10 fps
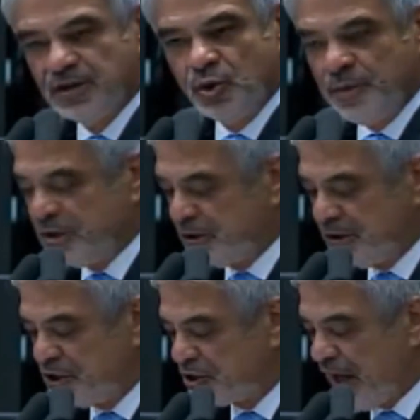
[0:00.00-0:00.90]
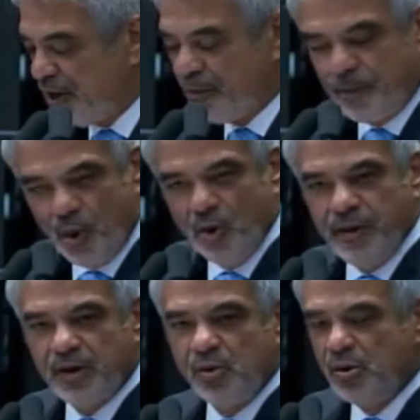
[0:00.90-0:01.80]
no Ministério
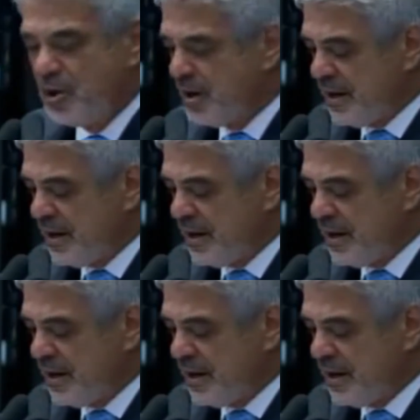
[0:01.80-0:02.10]
Público,